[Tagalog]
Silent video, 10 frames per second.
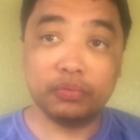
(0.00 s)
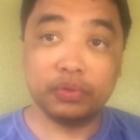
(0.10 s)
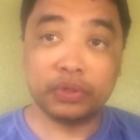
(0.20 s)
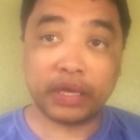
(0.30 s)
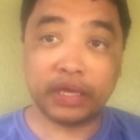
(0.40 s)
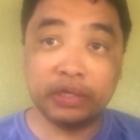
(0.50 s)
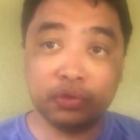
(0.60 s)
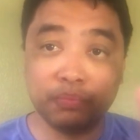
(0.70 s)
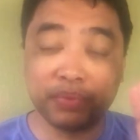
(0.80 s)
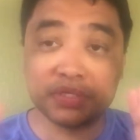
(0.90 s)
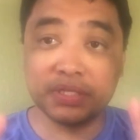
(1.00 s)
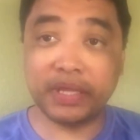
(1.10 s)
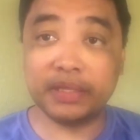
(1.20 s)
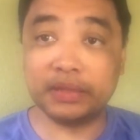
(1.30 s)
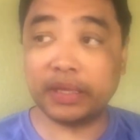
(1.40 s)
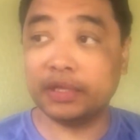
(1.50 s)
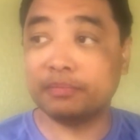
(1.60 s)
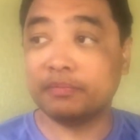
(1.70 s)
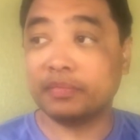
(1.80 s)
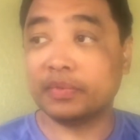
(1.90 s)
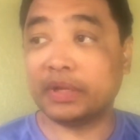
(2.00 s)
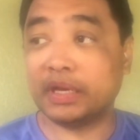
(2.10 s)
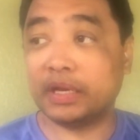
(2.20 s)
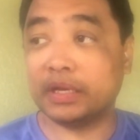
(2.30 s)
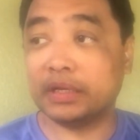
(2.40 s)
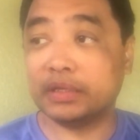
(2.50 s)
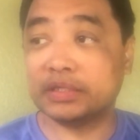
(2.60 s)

ng inyong presidente na